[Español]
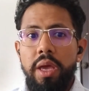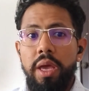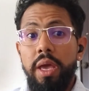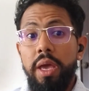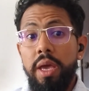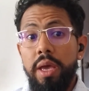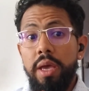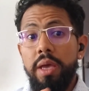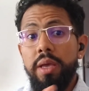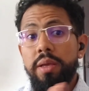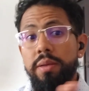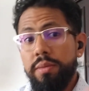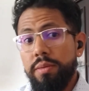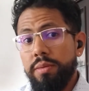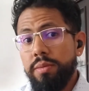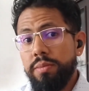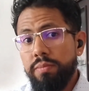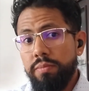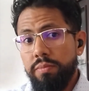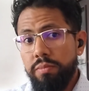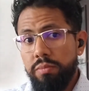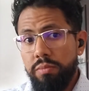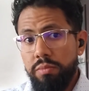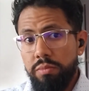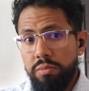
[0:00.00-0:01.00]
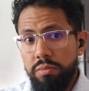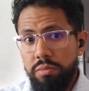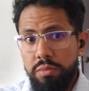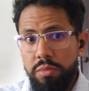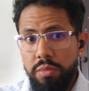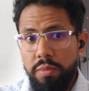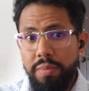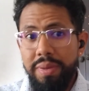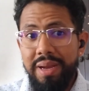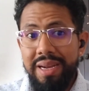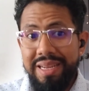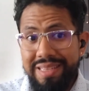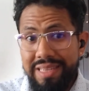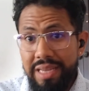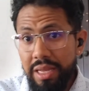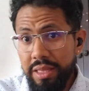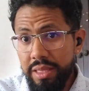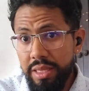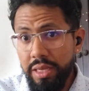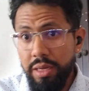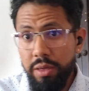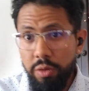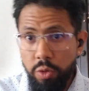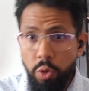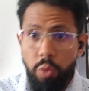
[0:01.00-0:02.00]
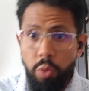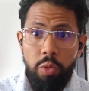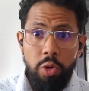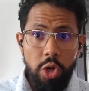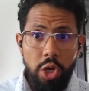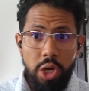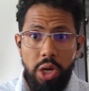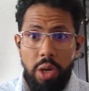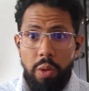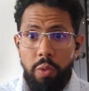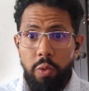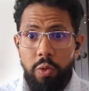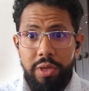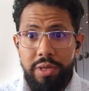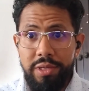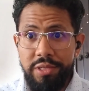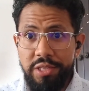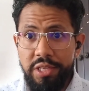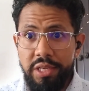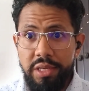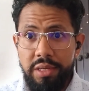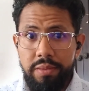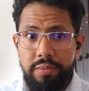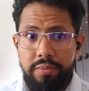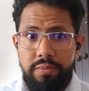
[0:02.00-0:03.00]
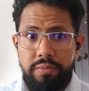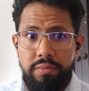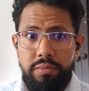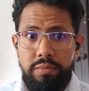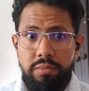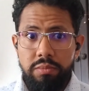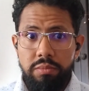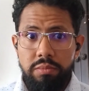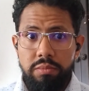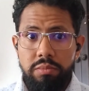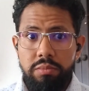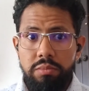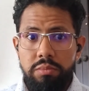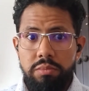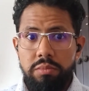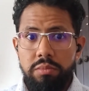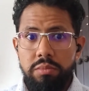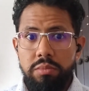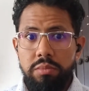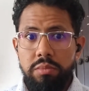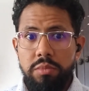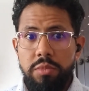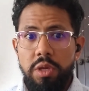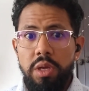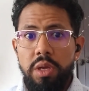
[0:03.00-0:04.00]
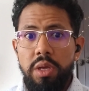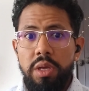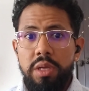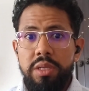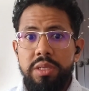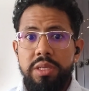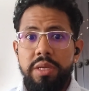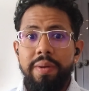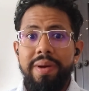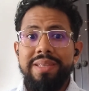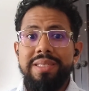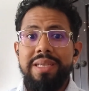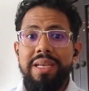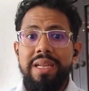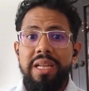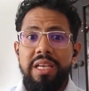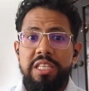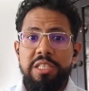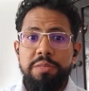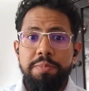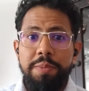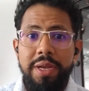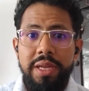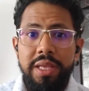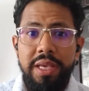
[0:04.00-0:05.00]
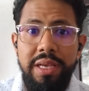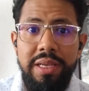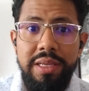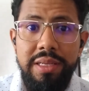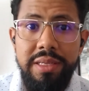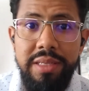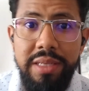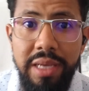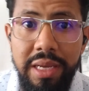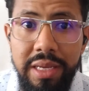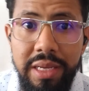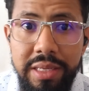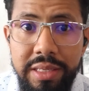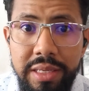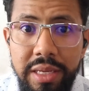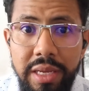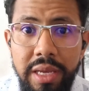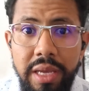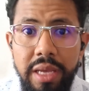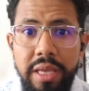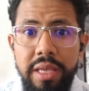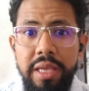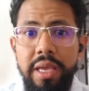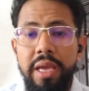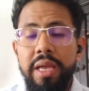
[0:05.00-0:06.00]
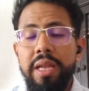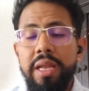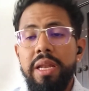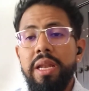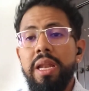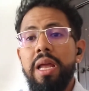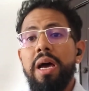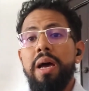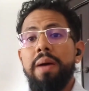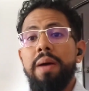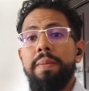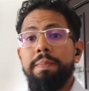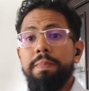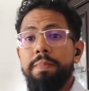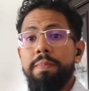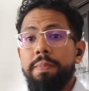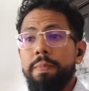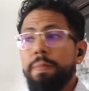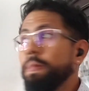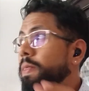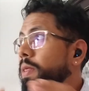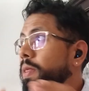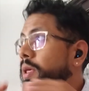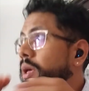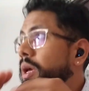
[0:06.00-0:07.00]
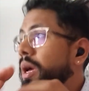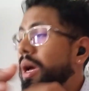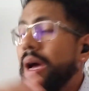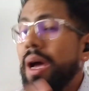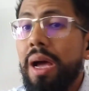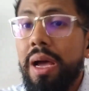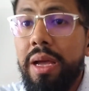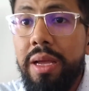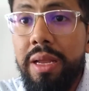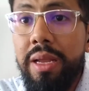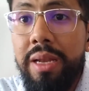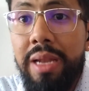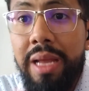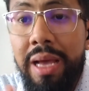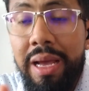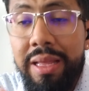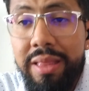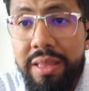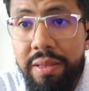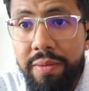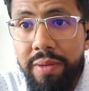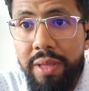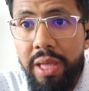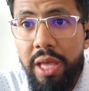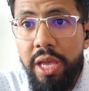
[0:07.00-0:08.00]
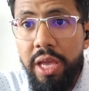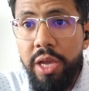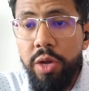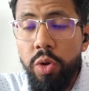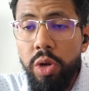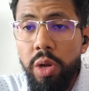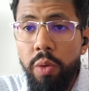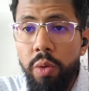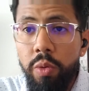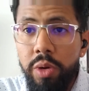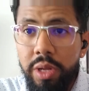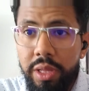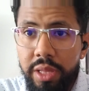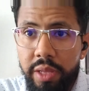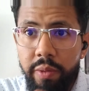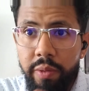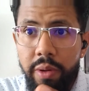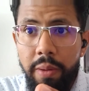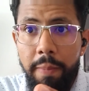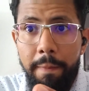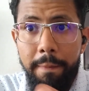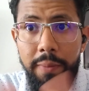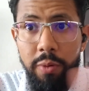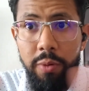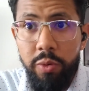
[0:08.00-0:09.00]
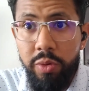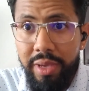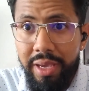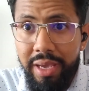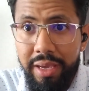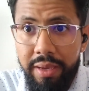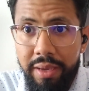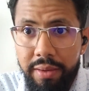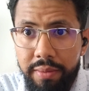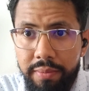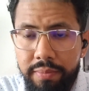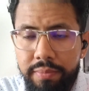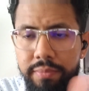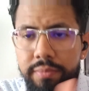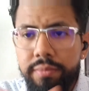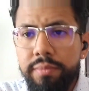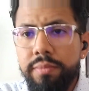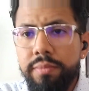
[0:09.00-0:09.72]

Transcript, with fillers: Es versátil, como lo acabo de decir, se basa en experiencias y en, la, en las actividades colaborativas. ¿Por qué?